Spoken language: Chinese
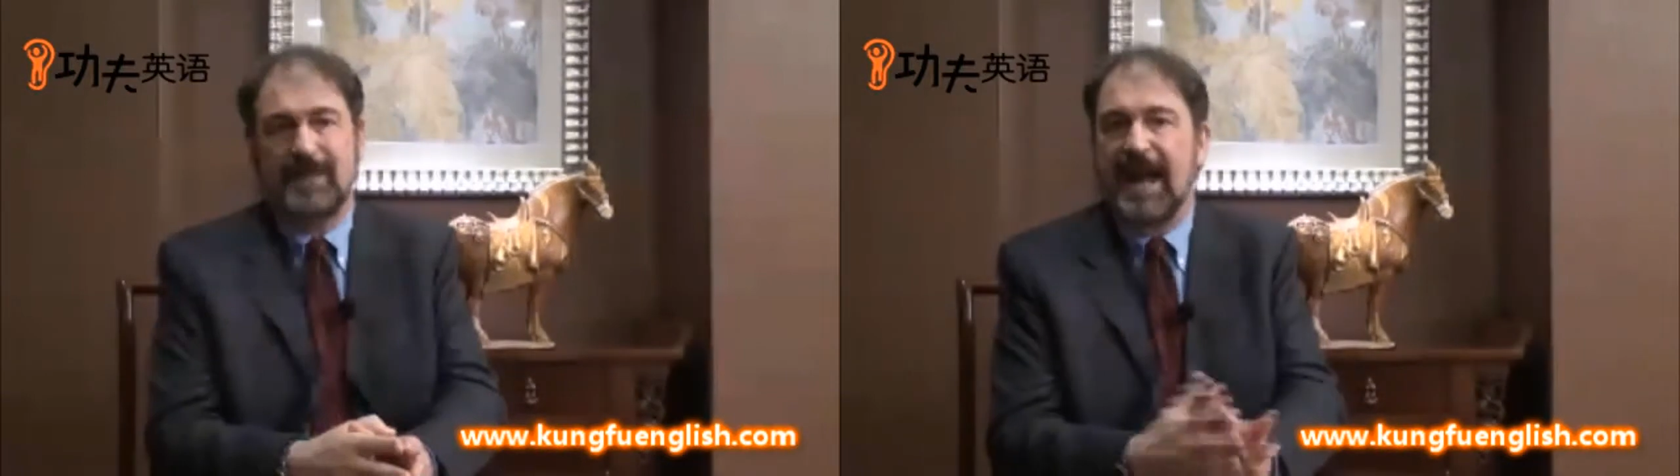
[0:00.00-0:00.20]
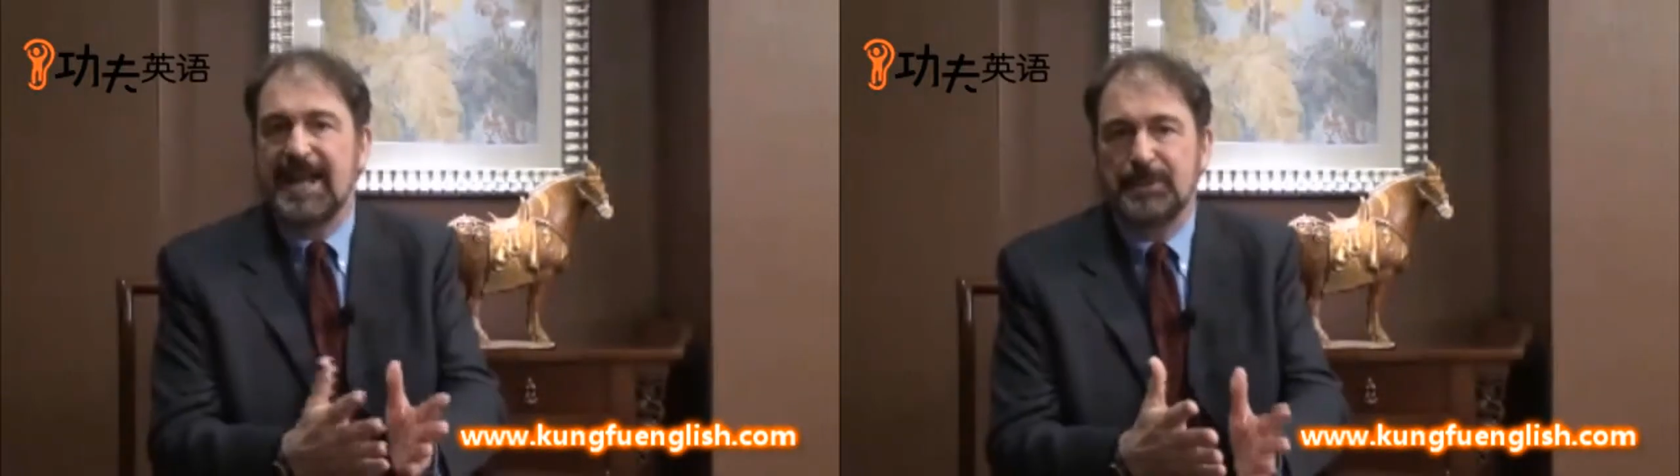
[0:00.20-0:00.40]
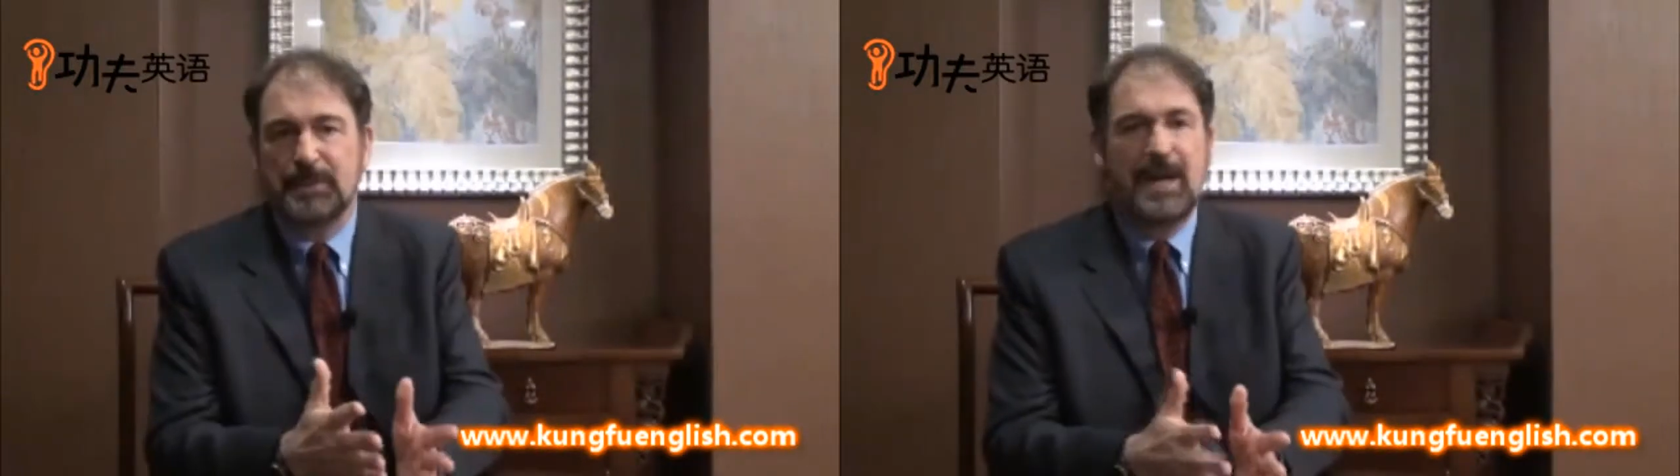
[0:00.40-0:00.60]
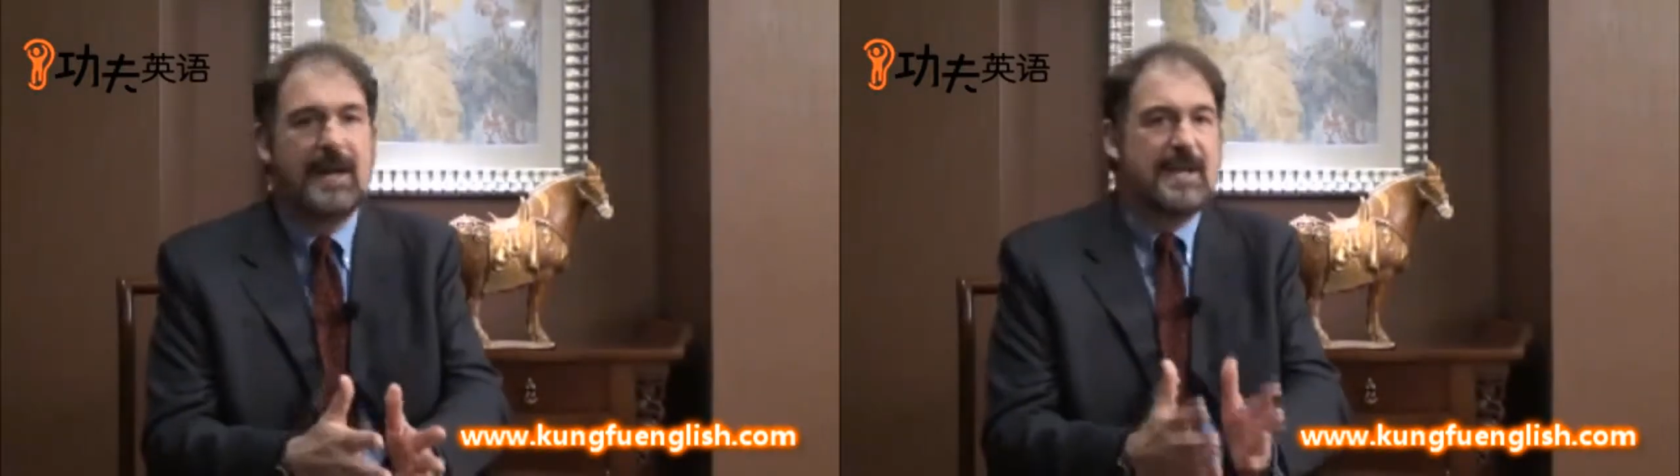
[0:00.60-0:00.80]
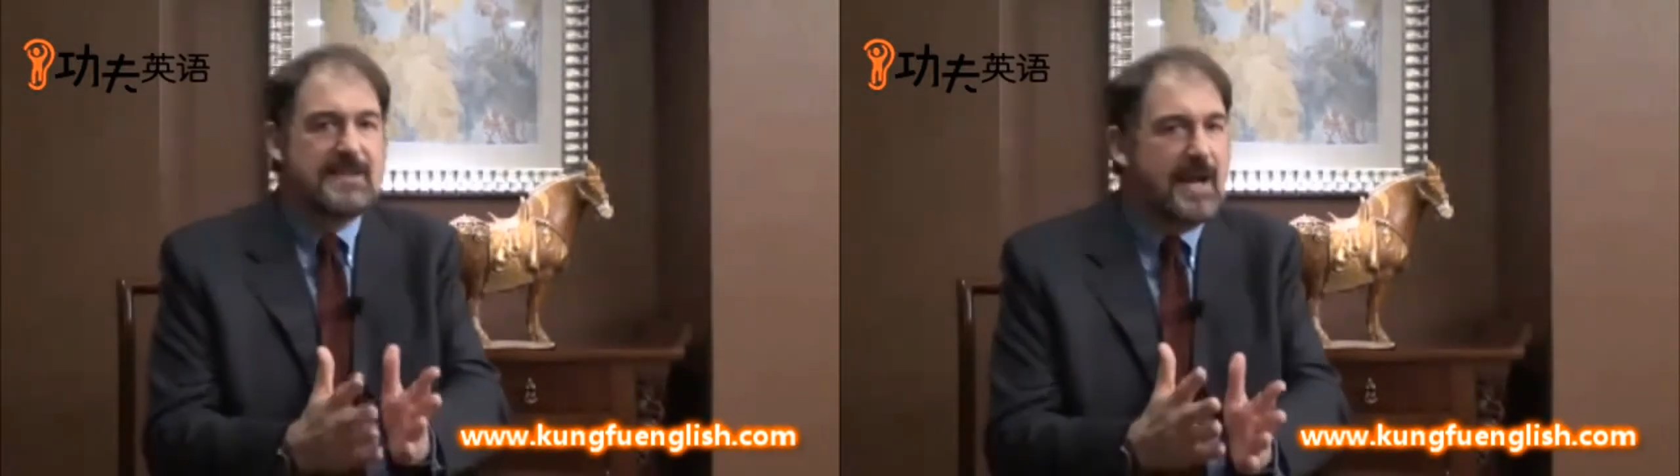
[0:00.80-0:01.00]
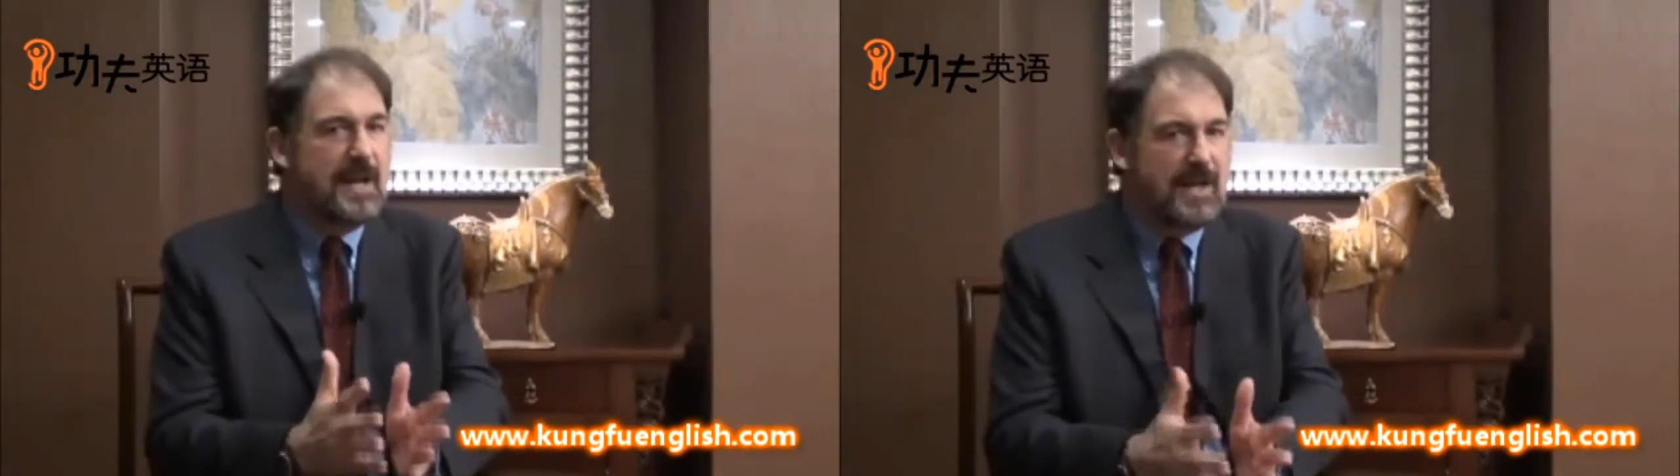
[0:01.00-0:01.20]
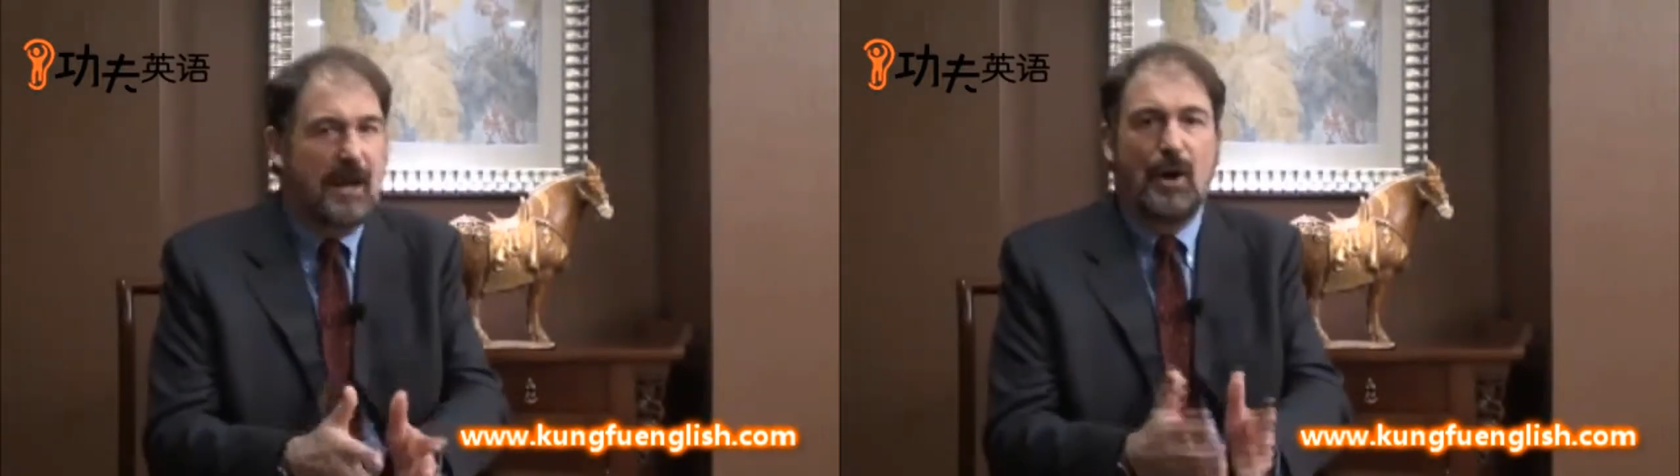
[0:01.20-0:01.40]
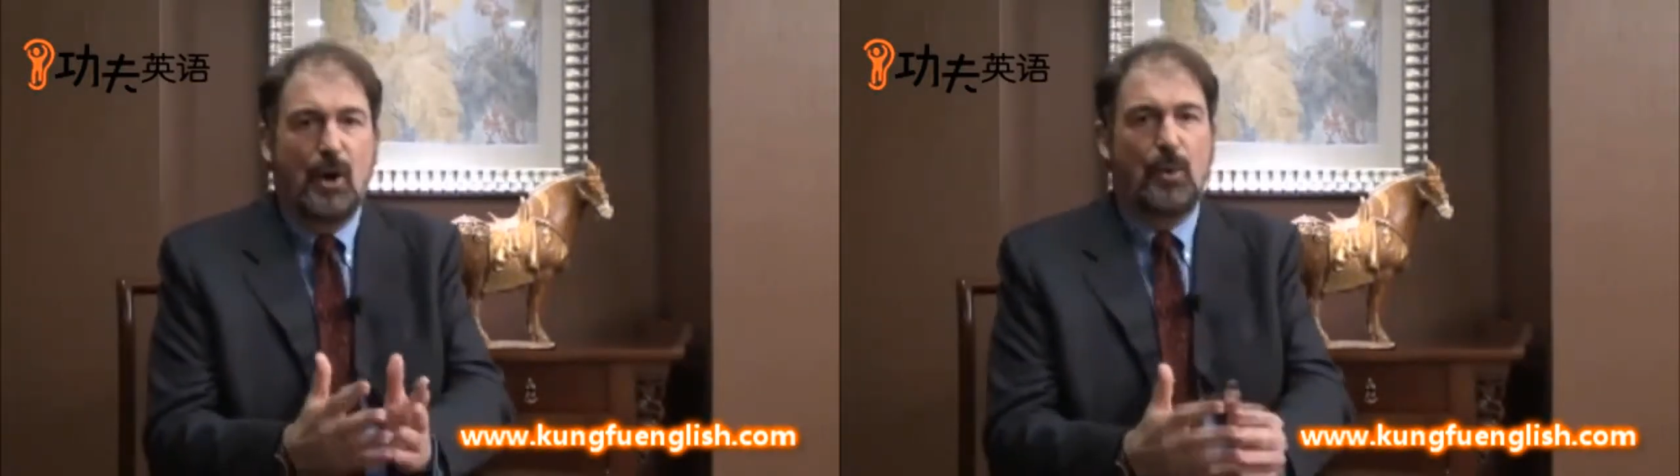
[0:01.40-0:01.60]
还有呢，家长